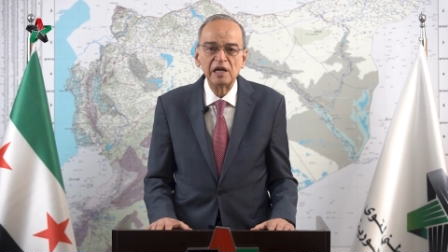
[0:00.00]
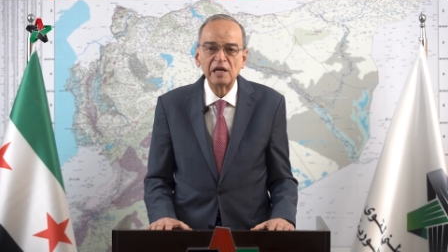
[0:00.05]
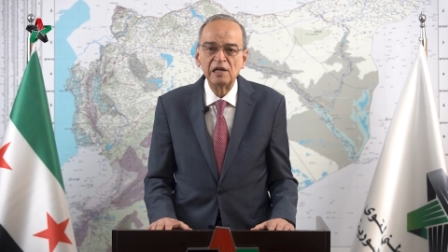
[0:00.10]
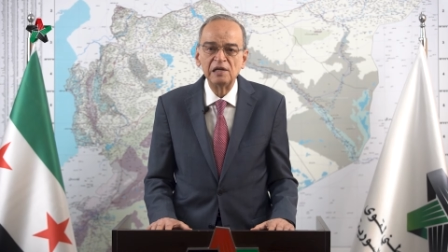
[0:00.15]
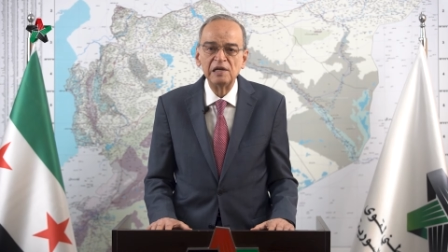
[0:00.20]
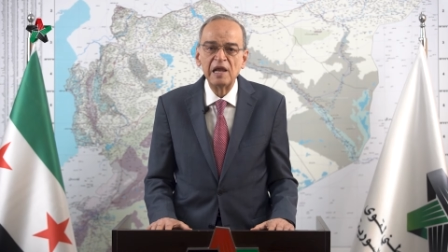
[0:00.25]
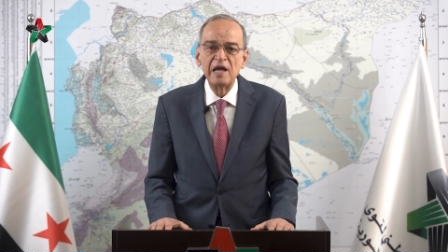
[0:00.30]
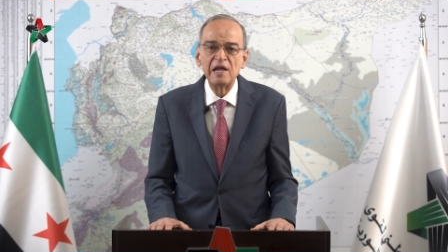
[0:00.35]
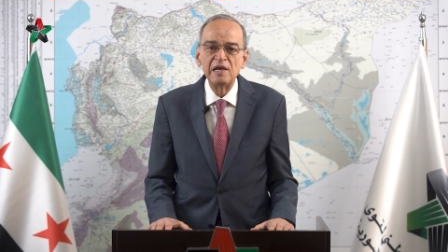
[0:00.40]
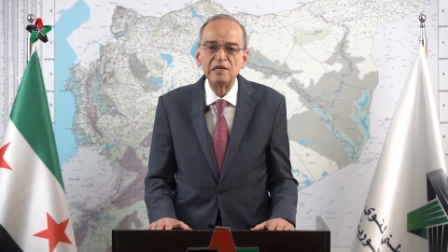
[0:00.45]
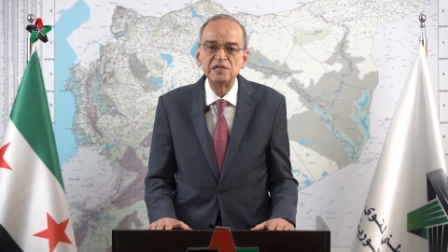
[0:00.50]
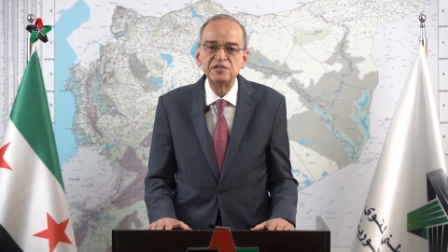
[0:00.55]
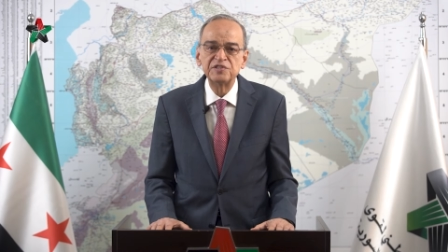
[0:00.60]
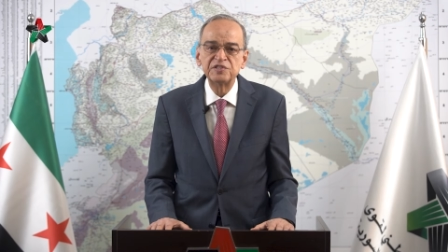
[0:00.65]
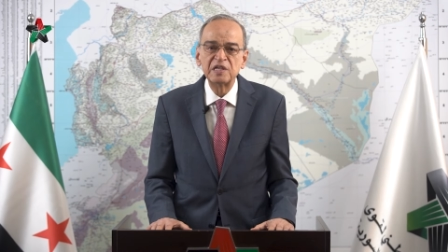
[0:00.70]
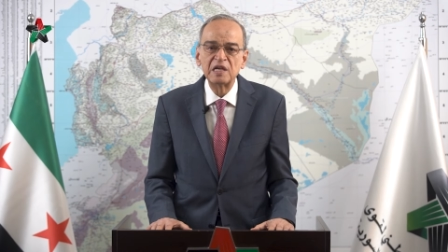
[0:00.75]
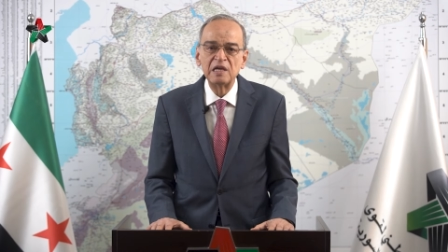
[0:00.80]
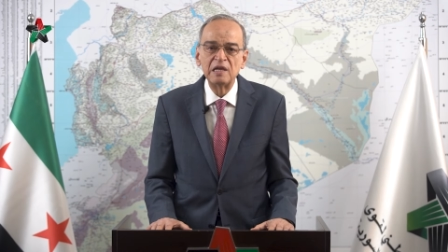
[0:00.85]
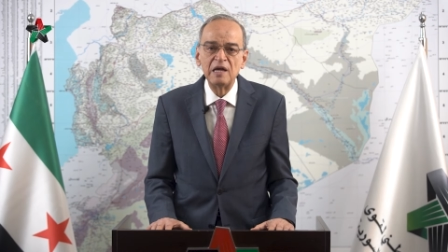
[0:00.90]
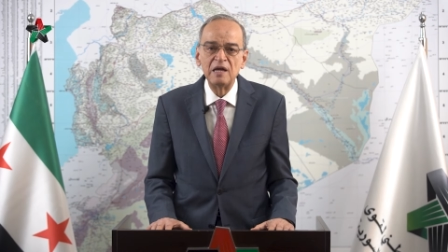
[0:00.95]
احلال
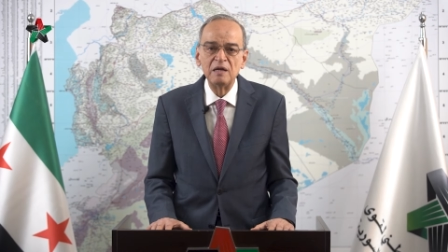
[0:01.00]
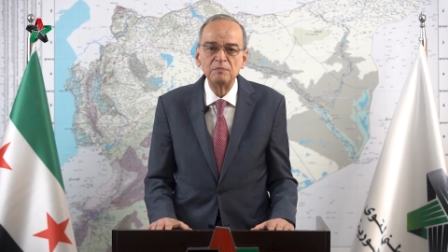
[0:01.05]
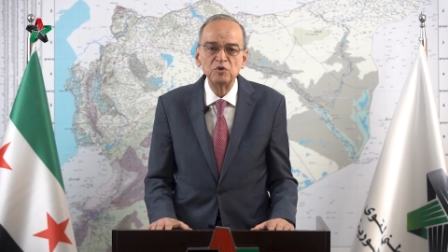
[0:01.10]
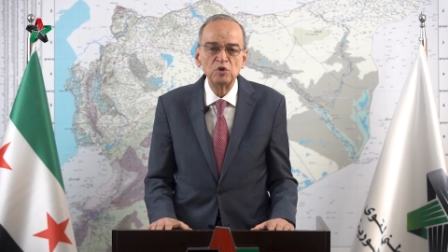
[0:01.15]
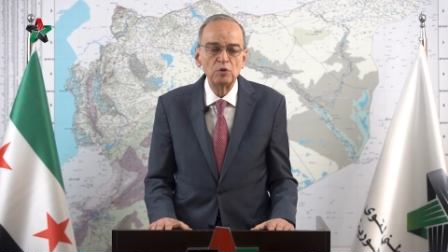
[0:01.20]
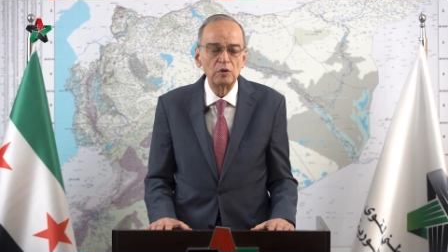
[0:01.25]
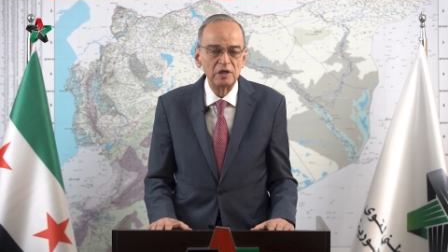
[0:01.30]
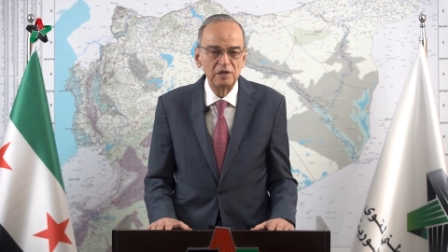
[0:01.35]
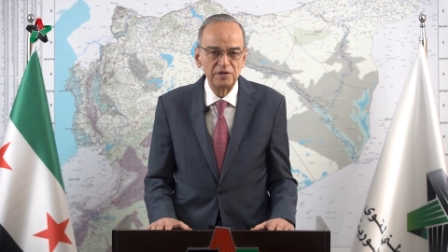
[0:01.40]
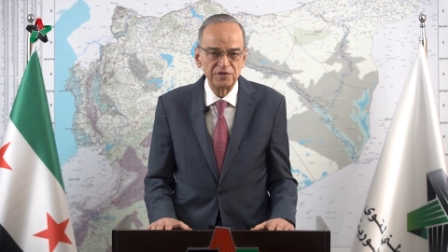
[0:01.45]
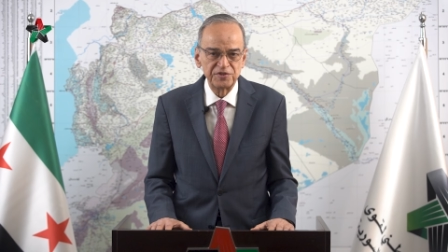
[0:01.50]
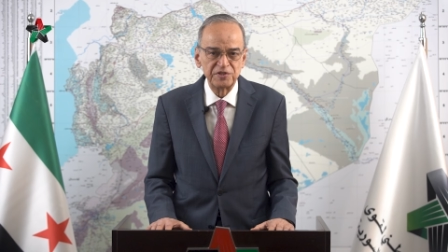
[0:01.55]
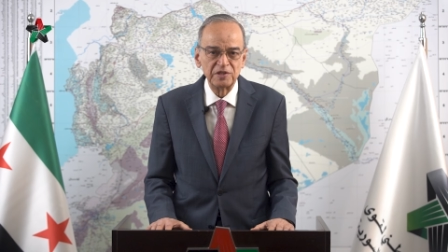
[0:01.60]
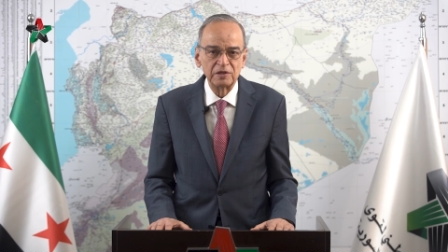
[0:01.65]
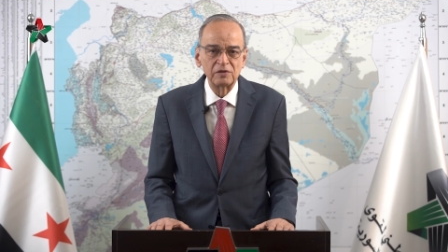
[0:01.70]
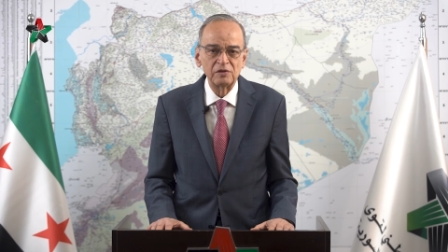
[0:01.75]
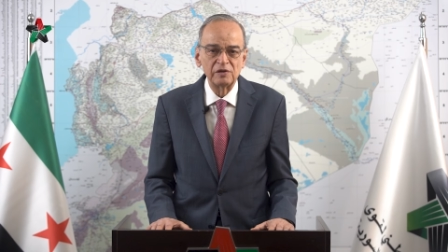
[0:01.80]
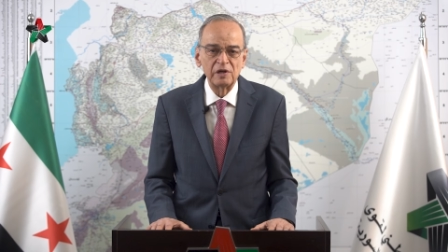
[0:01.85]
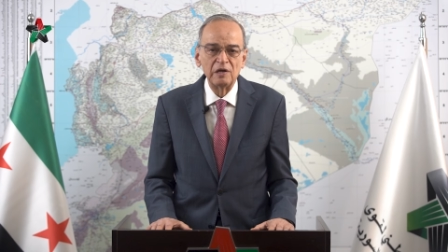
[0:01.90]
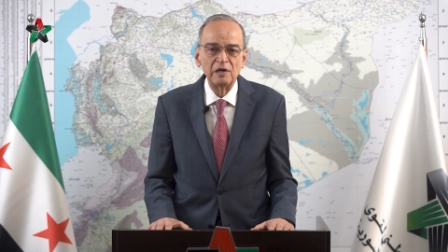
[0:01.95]
السلام
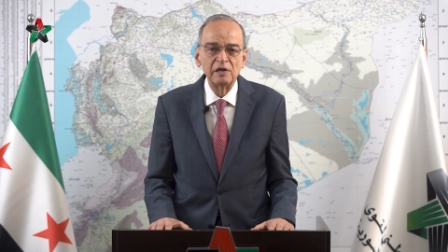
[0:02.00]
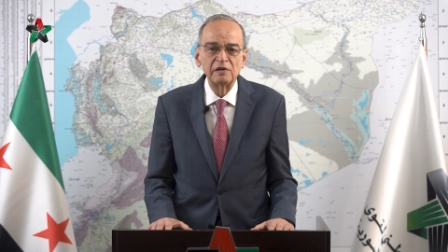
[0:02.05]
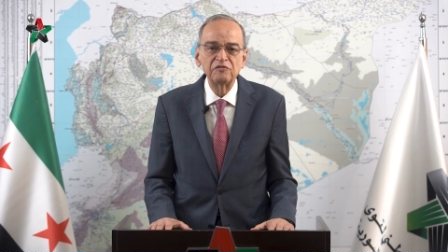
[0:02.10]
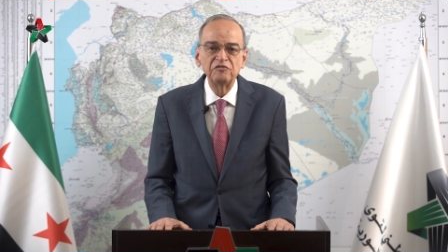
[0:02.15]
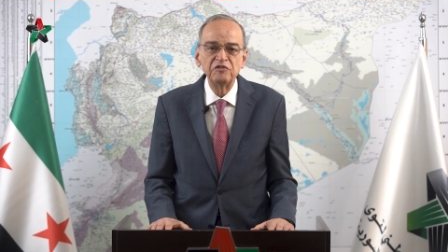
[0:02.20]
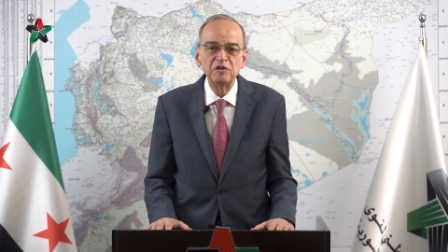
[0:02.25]
والاستقرار